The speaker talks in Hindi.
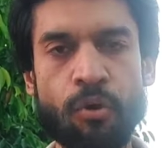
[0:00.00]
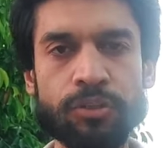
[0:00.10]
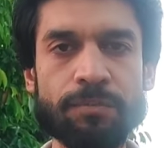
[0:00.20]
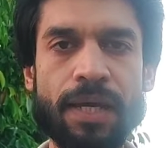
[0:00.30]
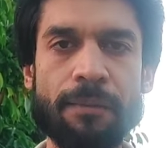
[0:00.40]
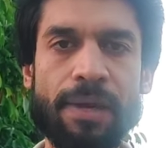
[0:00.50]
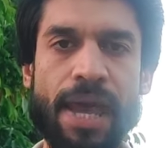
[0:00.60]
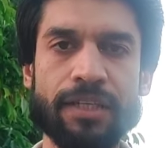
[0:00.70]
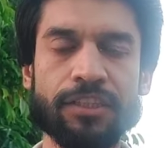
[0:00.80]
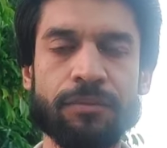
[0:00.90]
उसमें हमें
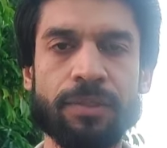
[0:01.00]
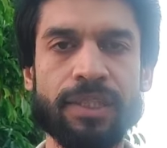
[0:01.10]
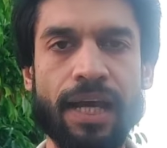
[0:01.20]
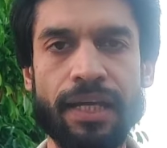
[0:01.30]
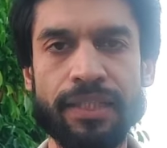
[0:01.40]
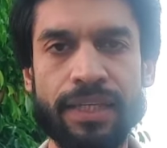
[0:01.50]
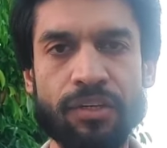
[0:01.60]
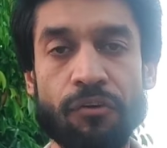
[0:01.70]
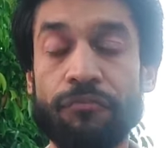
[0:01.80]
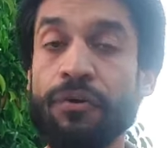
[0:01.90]
एक्शन में दिखाई
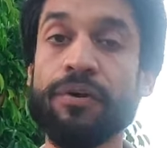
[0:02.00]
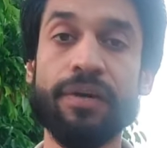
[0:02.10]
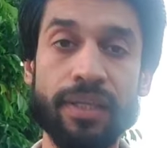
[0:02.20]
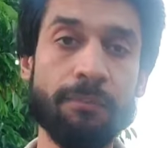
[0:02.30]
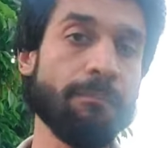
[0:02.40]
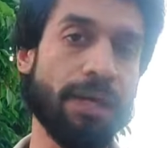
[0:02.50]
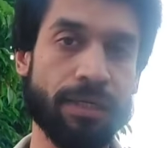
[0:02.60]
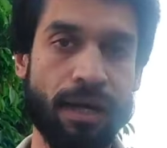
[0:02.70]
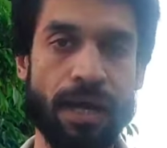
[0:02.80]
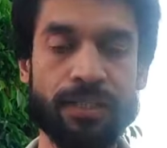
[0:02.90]
देंगे और फुल रिदम में
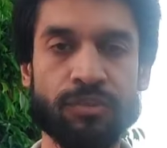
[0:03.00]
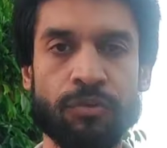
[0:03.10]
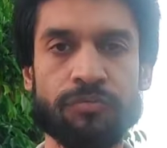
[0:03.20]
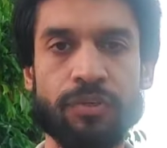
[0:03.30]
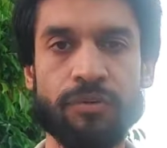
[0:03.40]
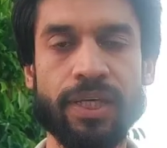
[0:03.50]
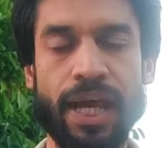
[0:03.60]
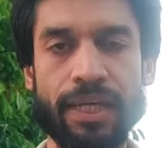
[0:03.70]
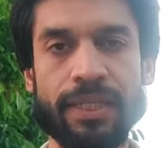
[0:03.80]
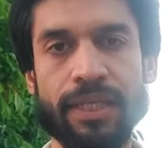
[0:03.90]
हारिस रूफ जो है वो
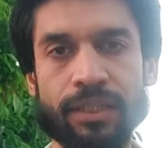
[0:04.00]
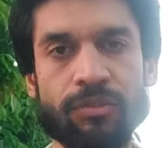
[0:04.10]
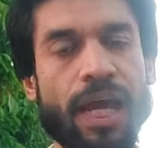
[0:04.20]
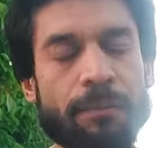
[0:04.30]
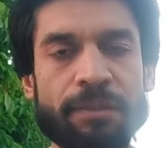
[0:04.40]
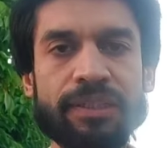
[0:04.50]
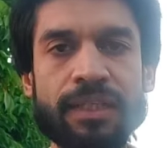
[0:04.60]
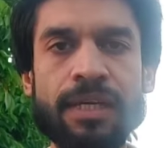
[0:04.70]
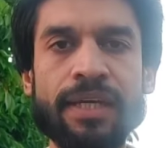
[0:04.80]
दिखाई देंगे तो दैट मीन्स